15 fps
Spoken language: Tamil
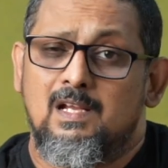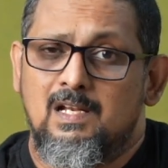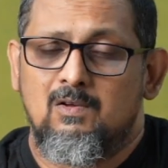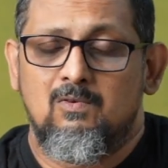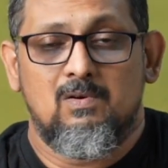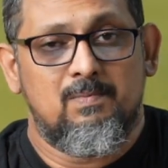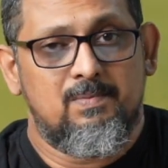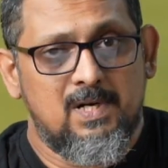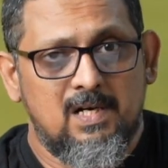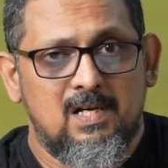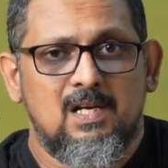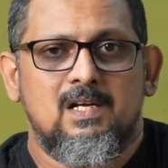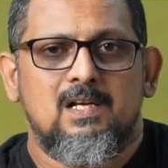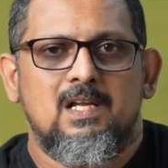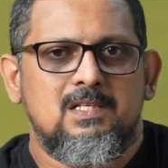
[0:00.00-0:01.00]
இல்லை உங்கள்
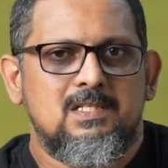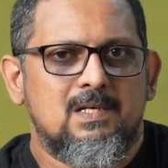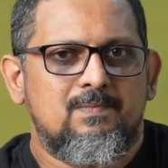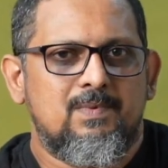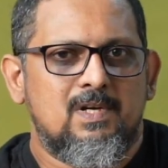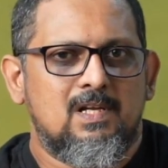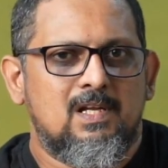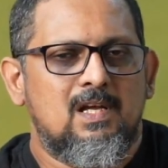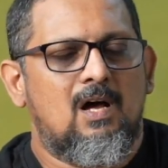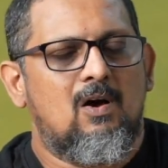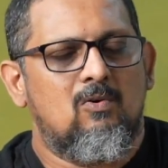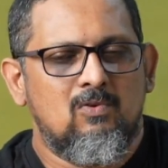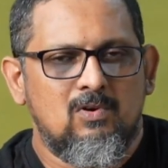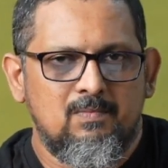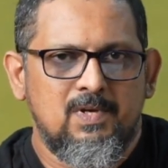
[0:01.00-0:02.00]
ப்ரிண்ட்டுக்கிட்டே செக் பண்ணுங்கள்
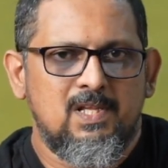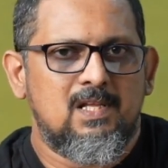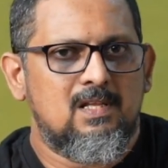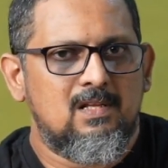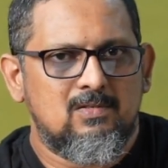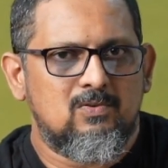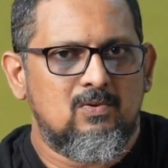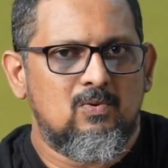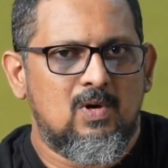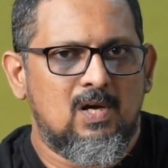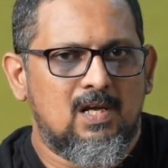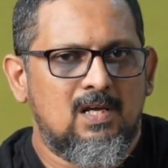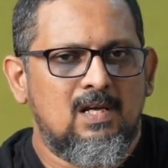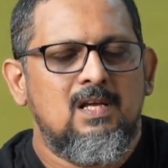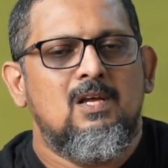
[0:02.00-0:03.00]
அவங்களுமே இதே தான்
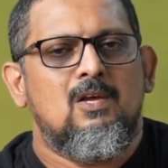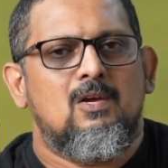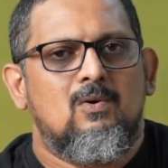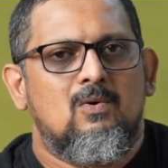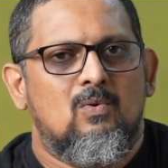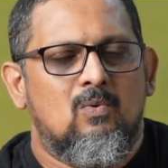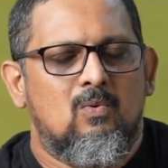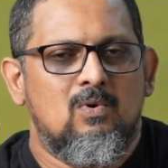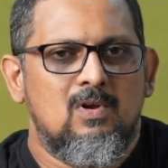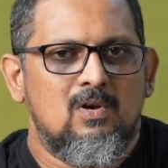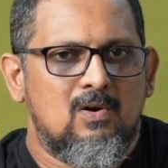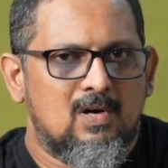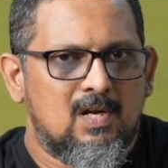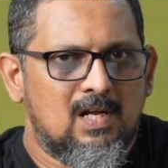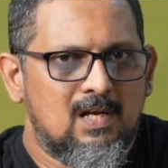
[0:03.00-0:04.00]
சொல்லுவாங்க
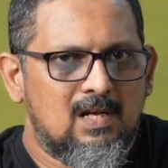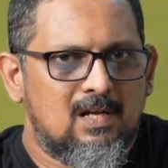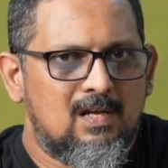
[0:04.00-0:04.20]
உங்களோட